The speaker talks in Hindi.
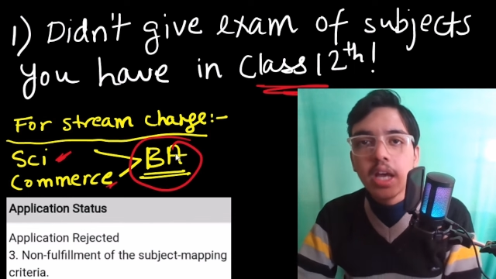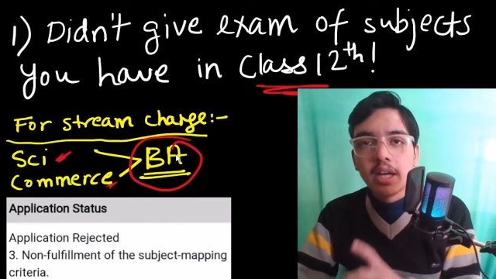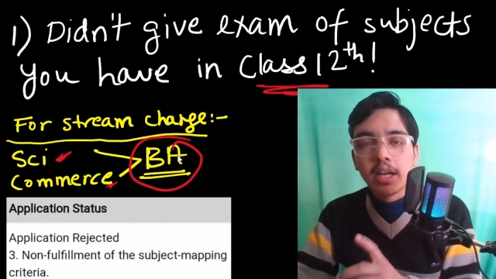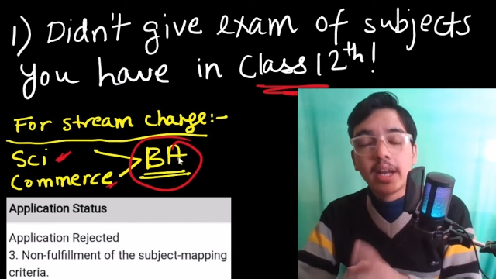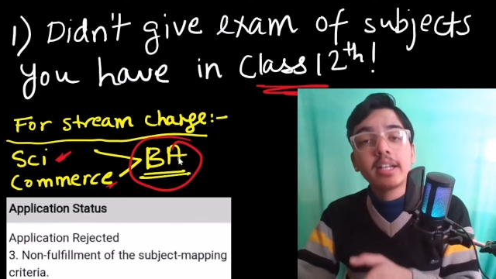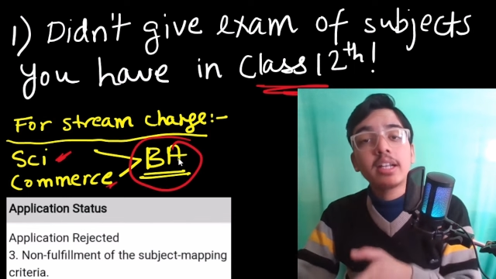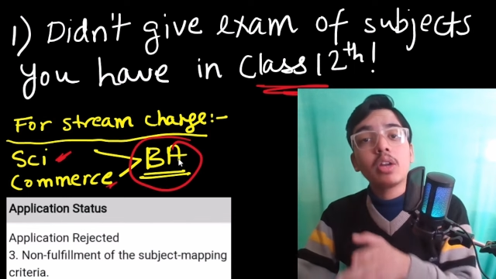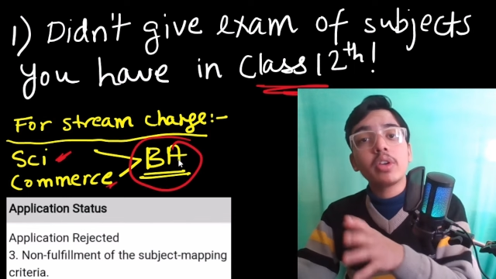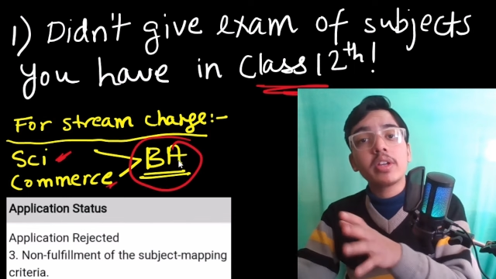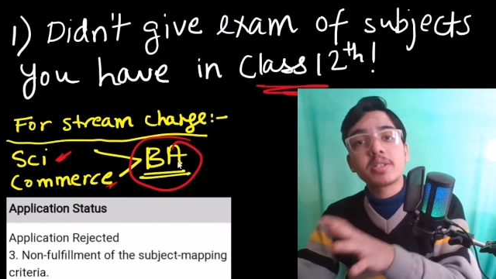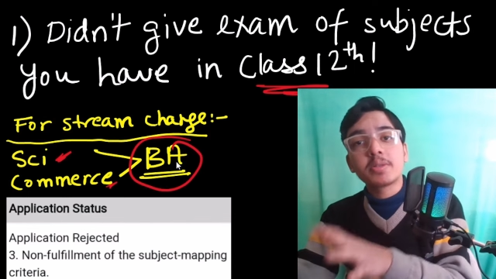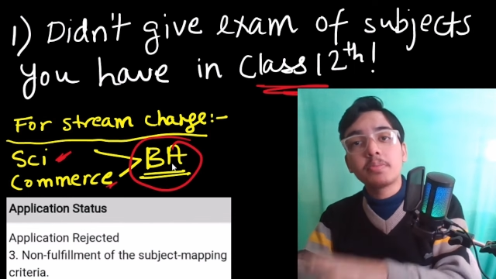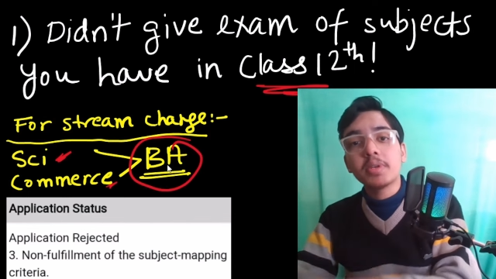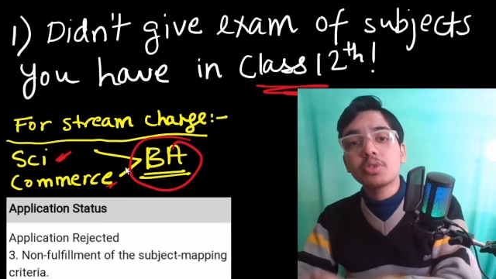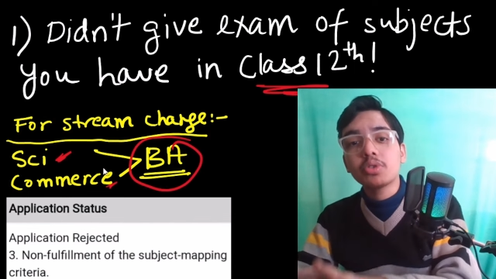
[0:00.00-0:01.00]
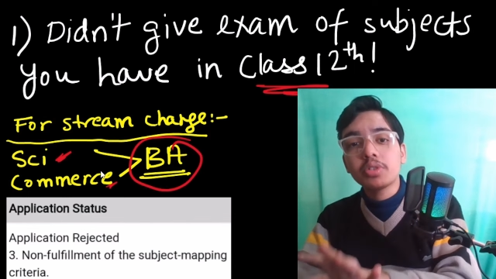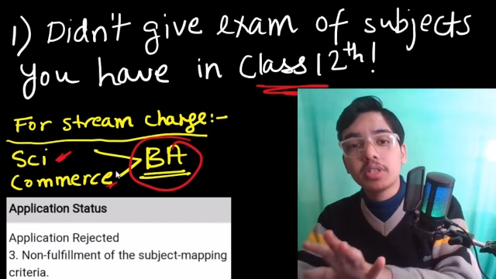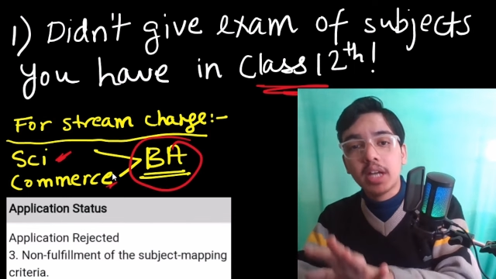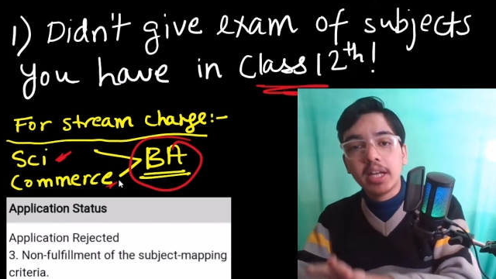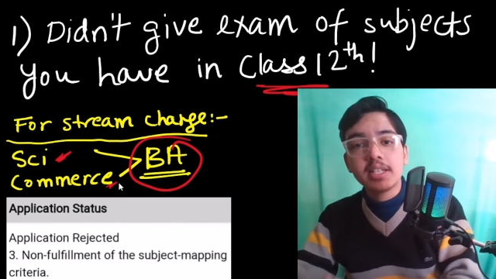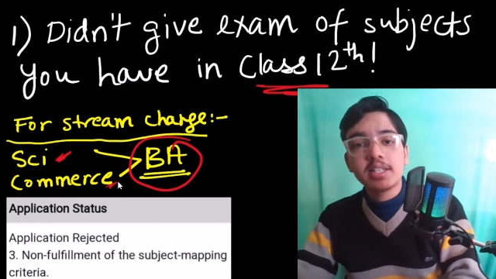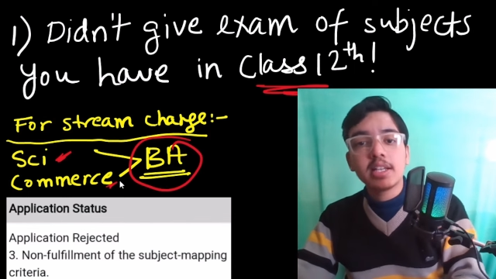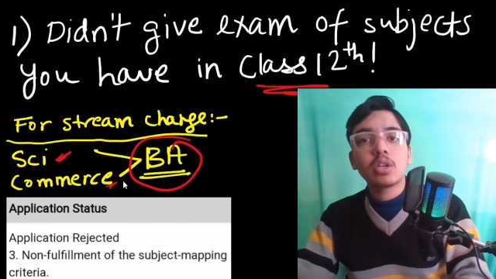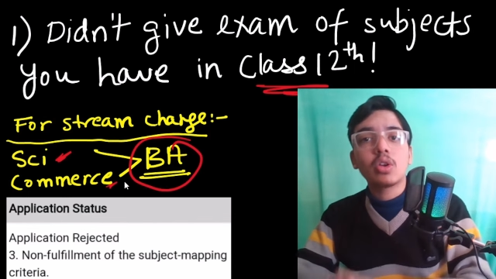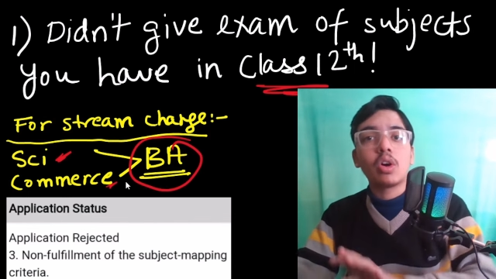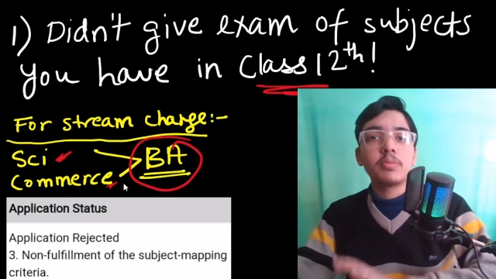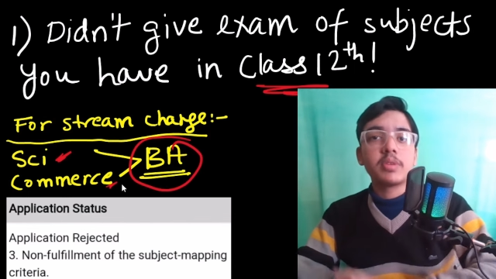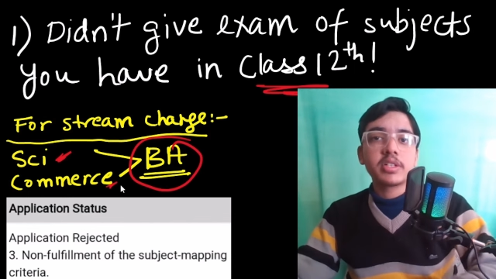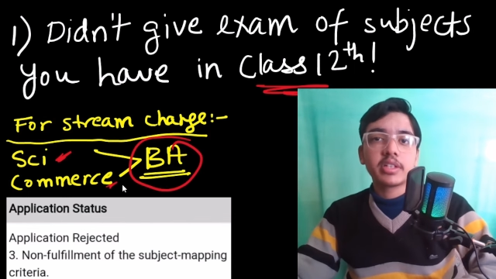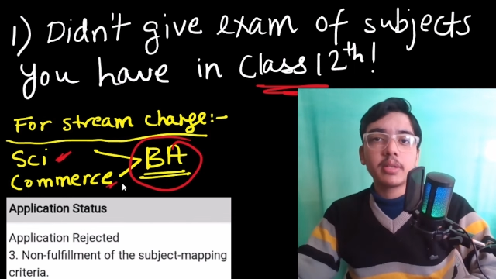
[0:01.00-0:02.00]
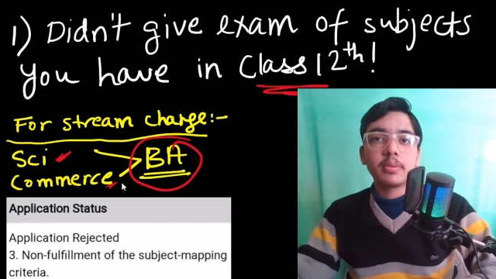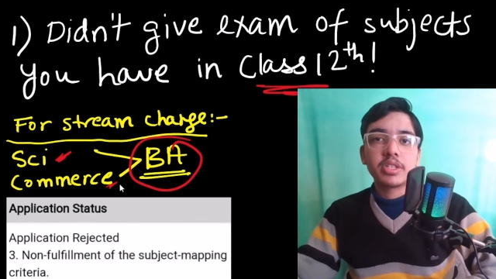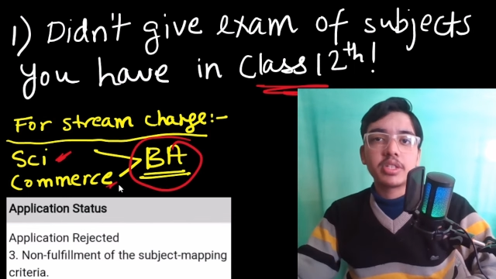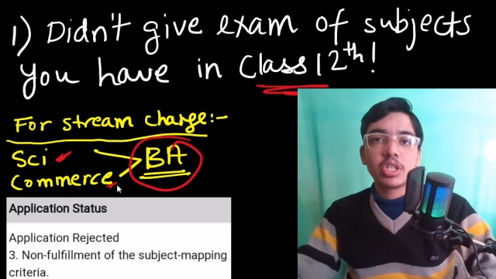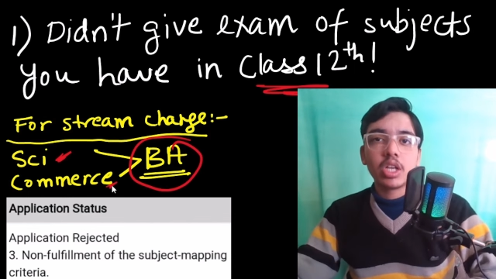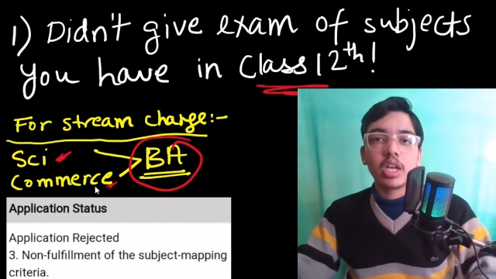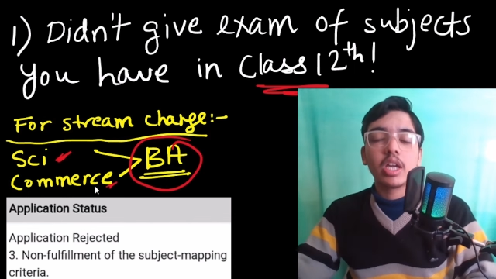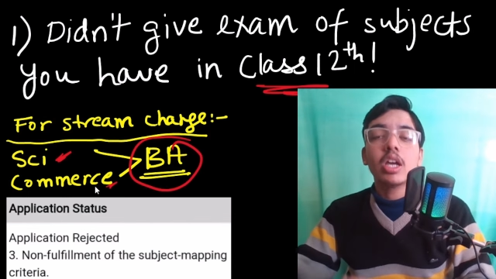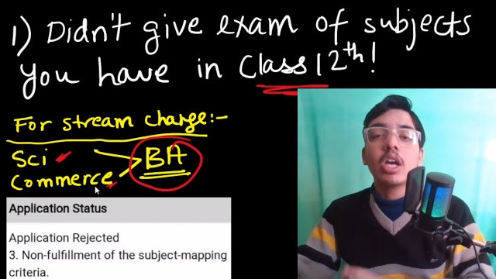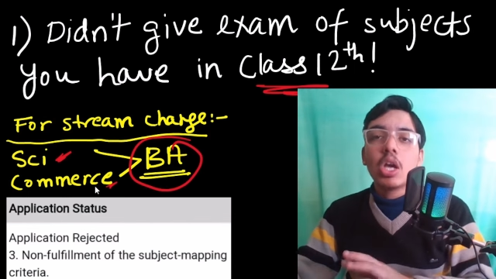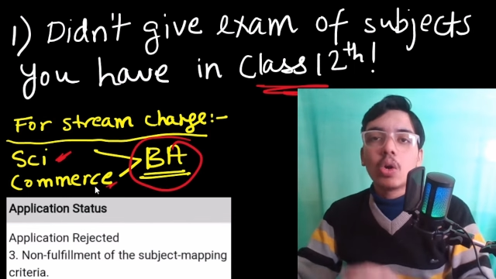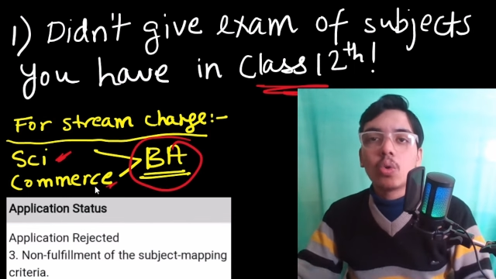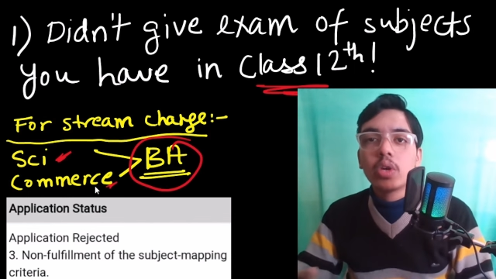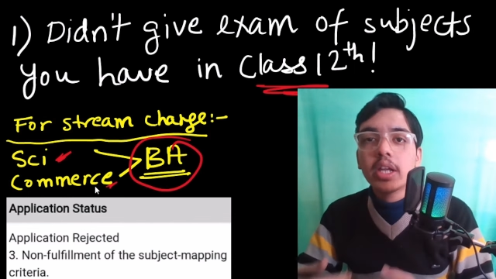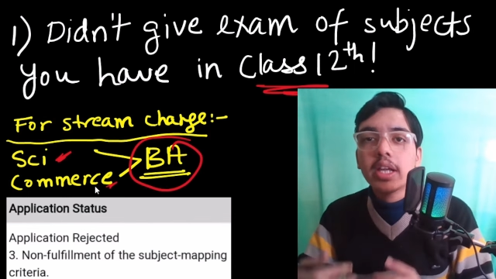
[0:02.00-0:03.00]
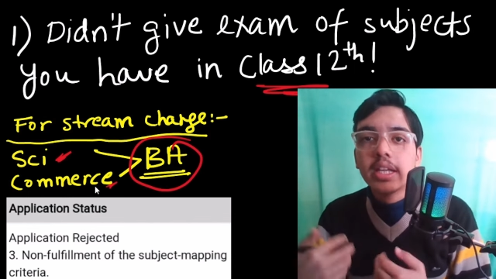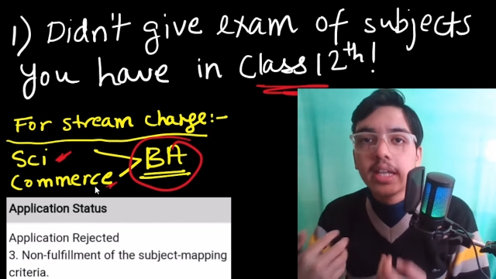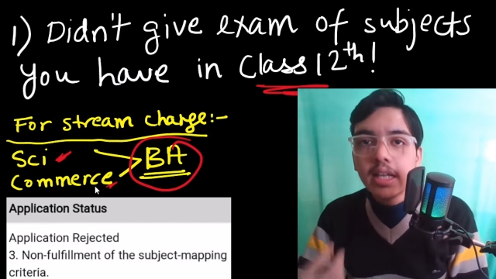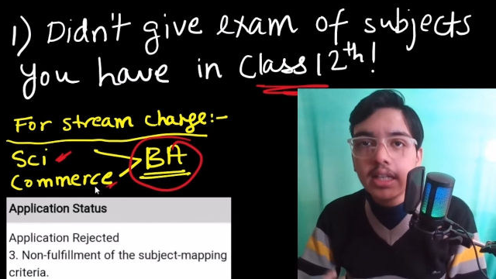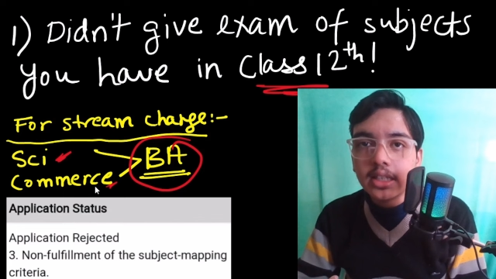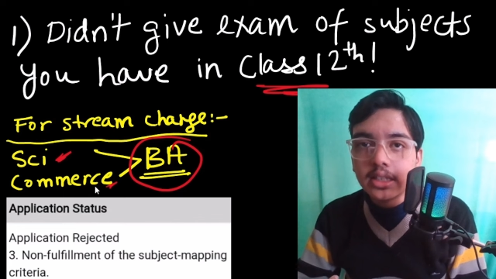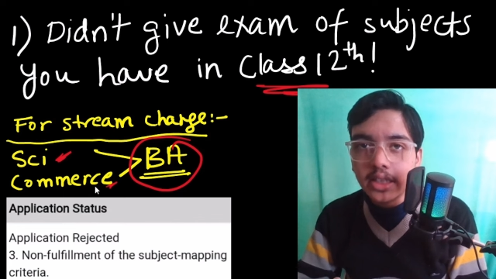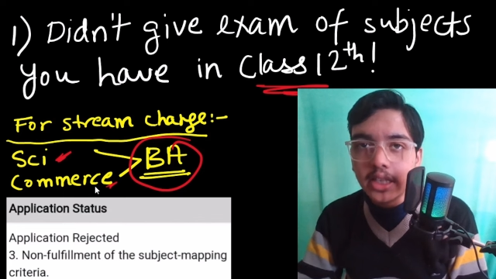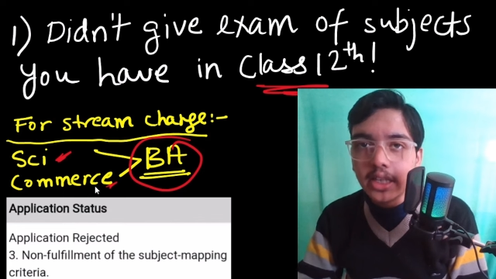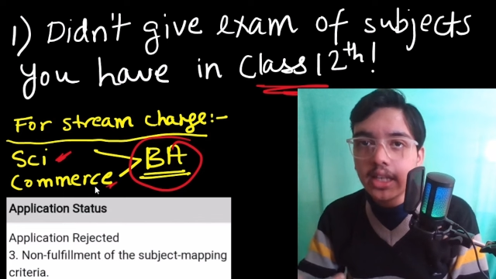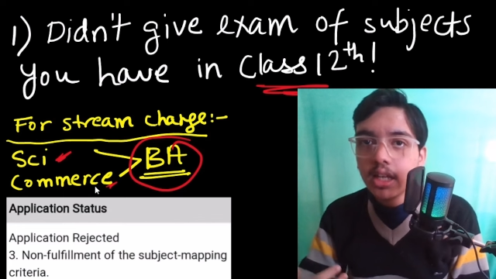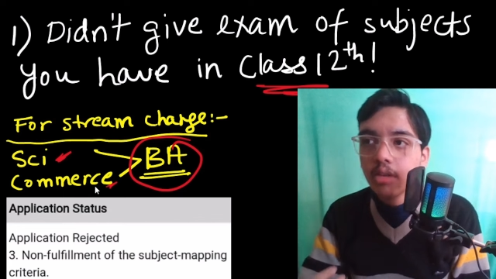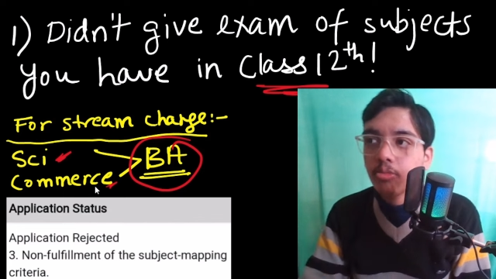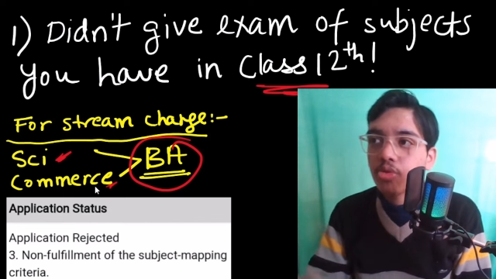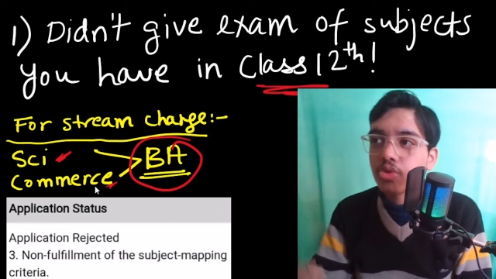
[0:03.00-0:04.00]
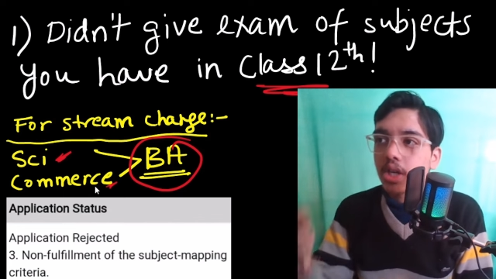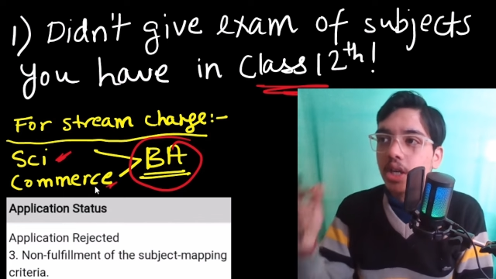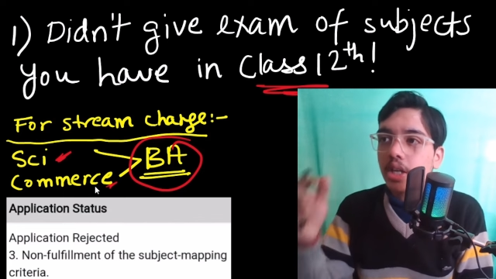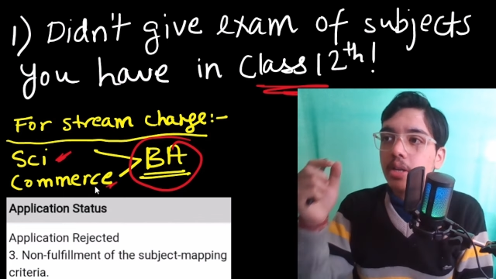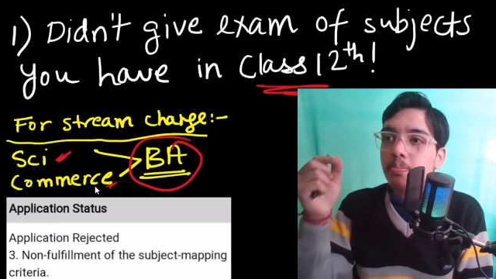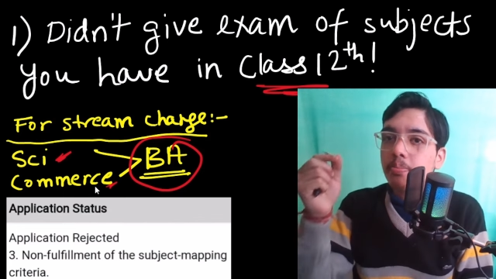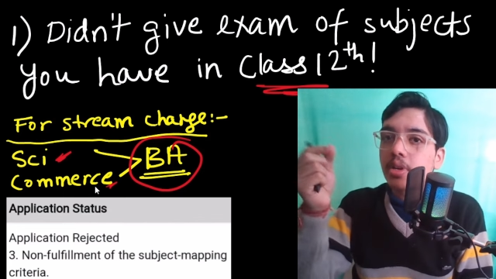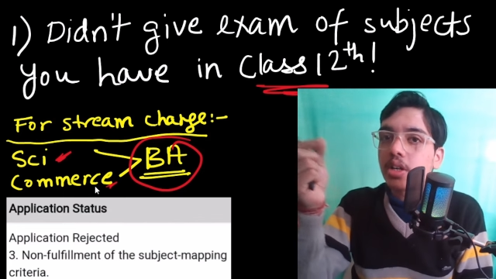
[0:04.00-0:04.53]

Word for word: राइट नाउ इसमें जो साइंस एंड कॉमर्स के बच्चे हैं उन्हें ये लगता है कि यार मुझे अगर